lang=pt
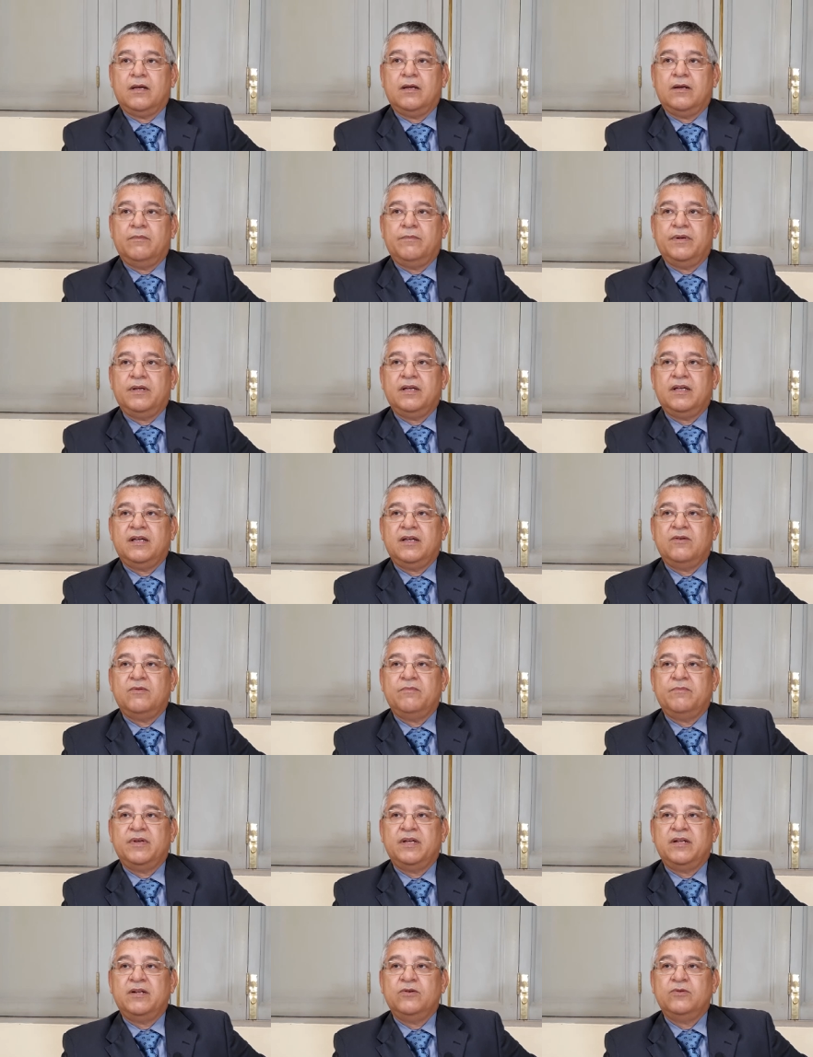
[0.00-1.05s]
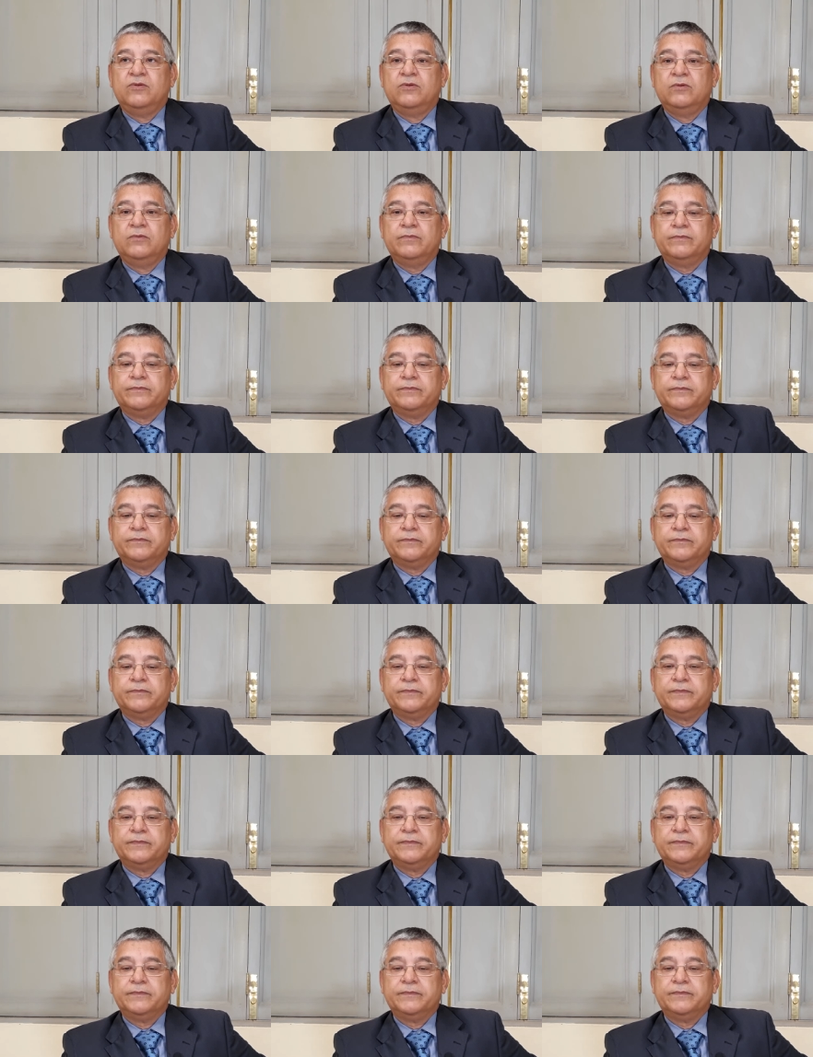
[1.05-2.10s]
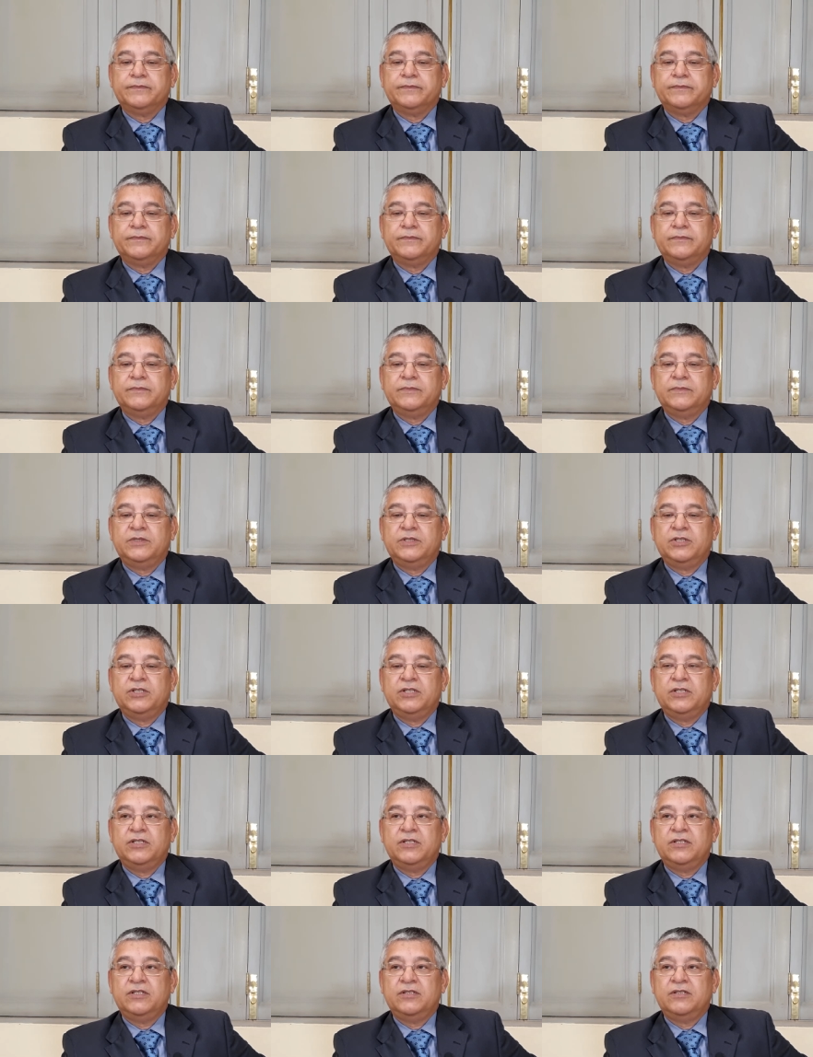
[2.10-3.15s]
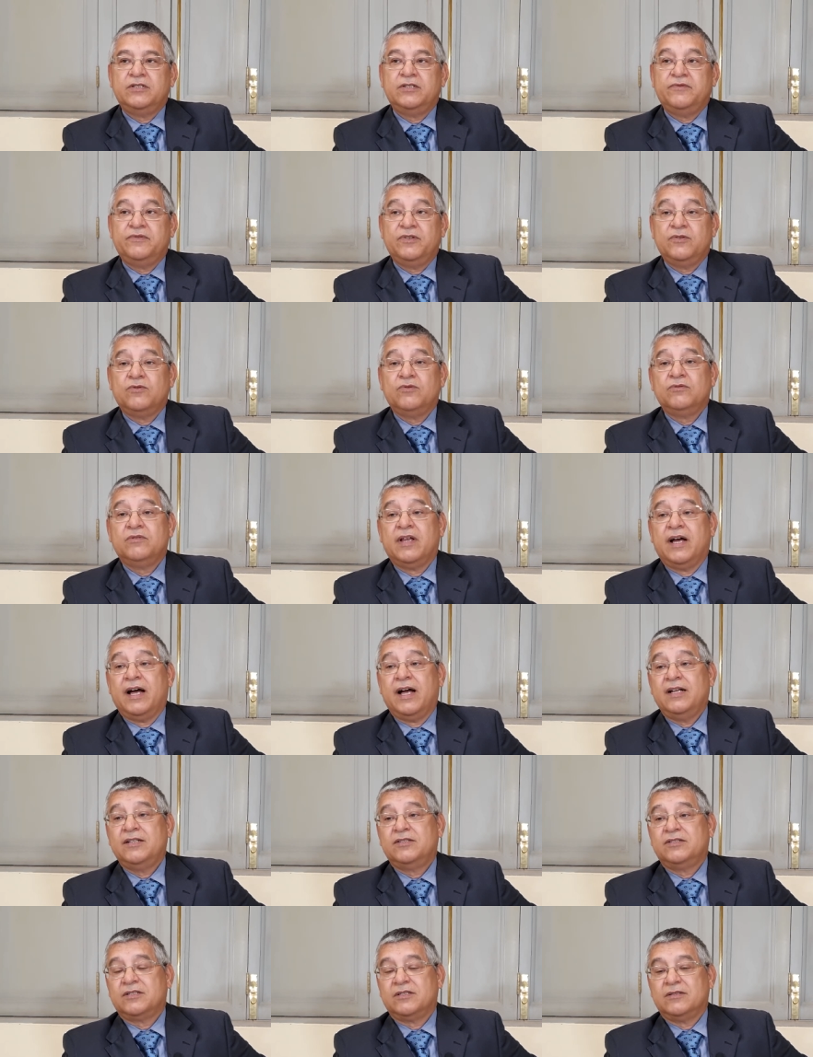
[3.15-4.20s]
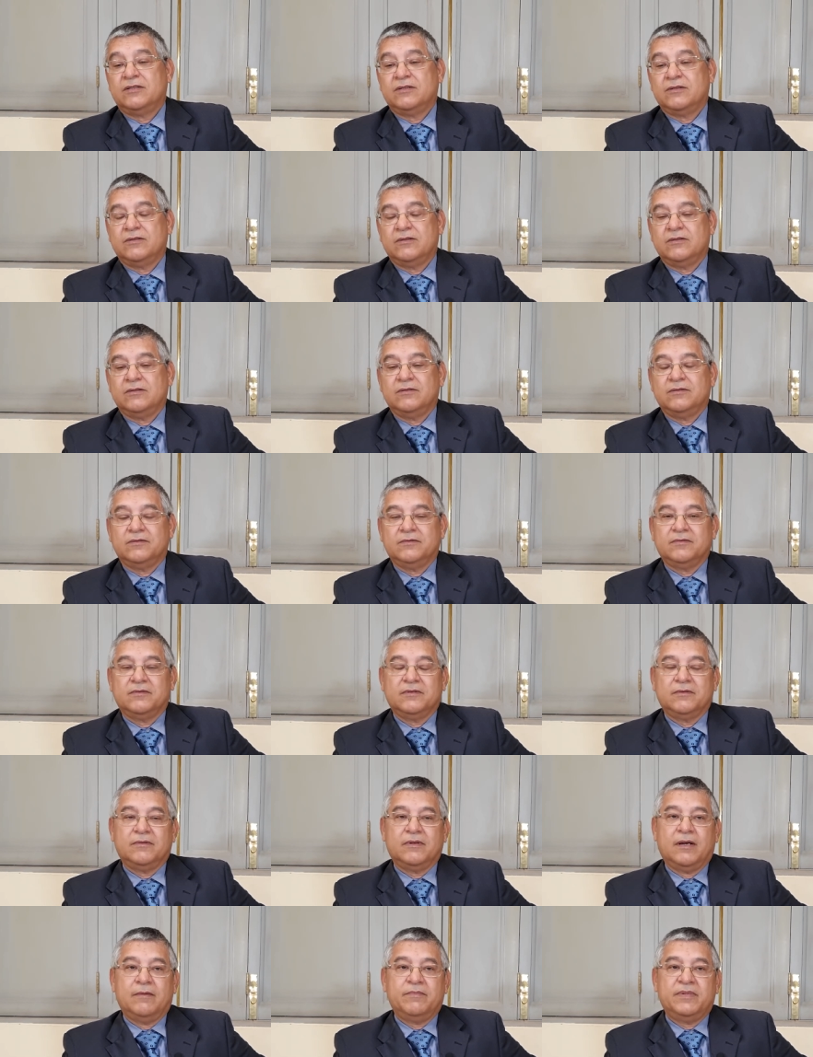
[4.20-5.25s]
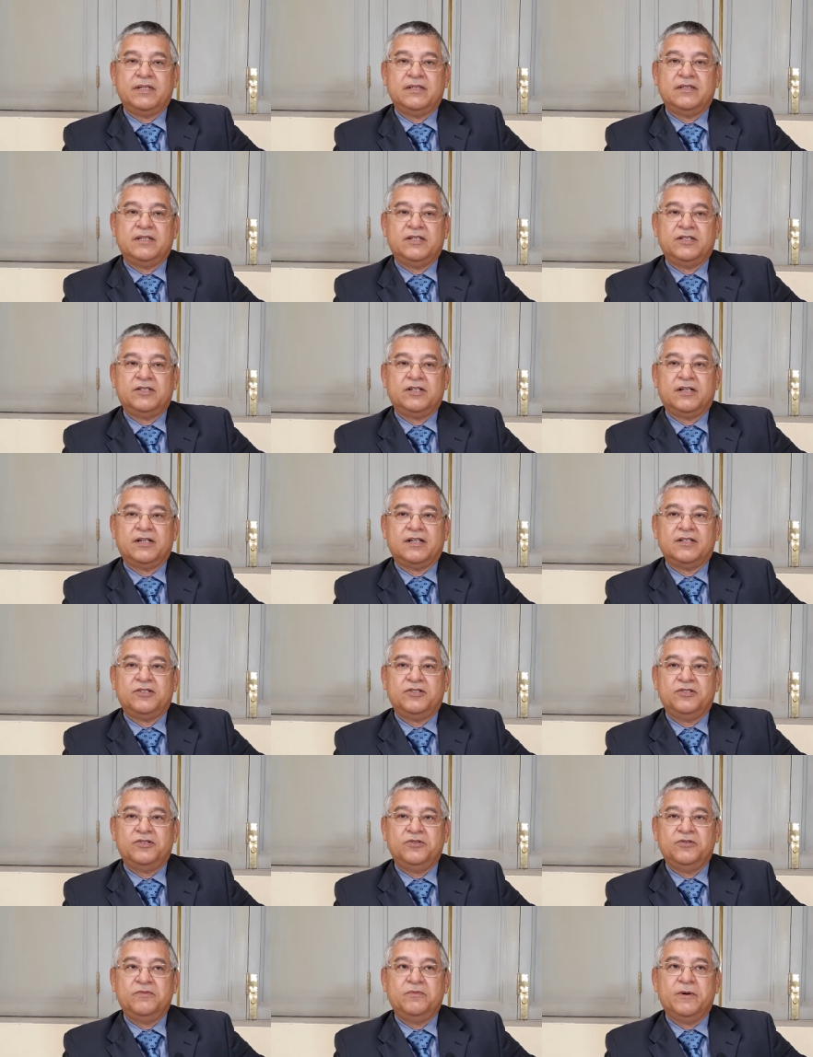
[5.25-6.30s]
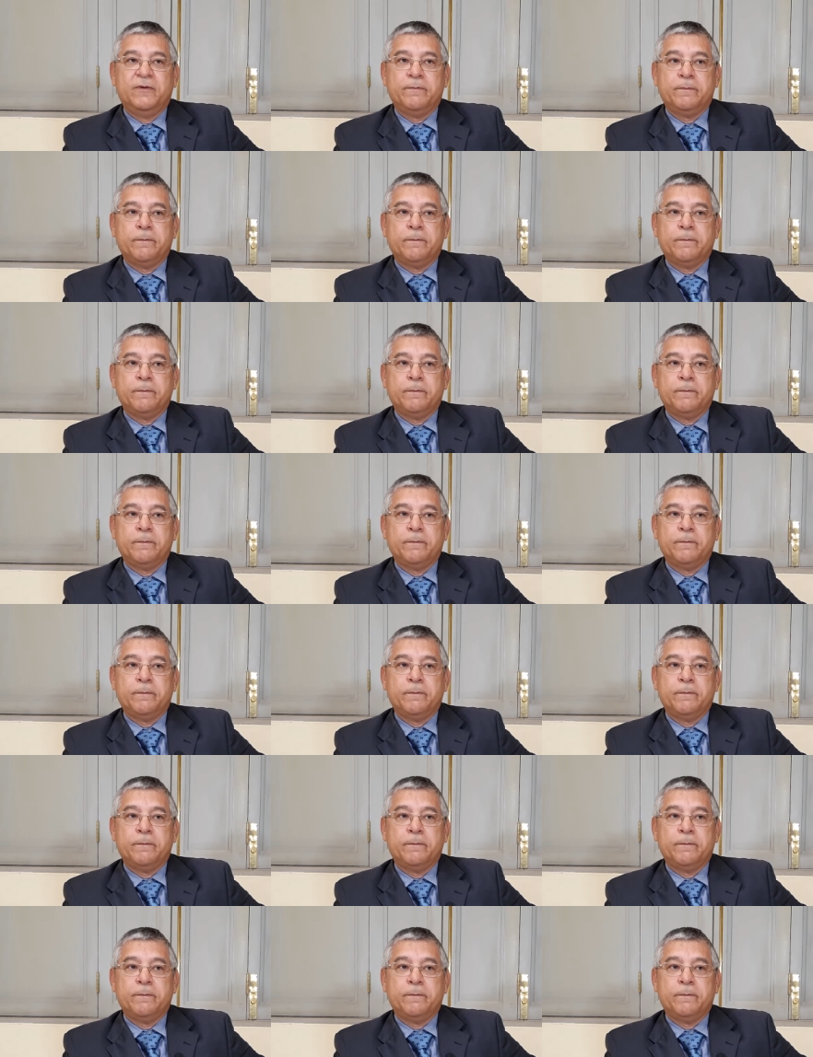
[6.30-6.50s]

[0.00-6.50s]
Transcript: Eu peguei um período de dificuldades, a presidente era Dilma,